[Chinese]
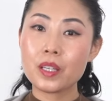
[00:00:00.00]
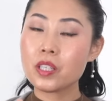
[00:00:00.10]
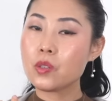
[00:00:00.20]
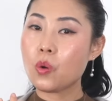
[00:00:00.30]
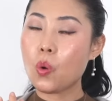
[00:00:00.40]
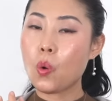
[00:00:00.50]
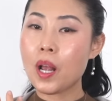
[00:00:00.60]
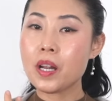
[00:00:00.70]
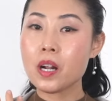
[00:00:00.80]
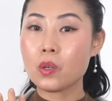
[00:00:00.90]
那这种
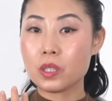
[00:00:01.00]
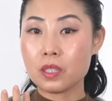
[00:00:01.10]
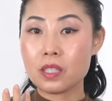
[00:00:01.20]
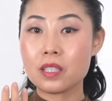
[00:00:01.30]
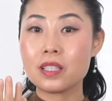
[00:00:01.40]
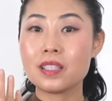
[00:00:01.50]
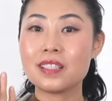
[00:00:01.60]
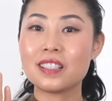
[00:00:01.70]
环绕型的设计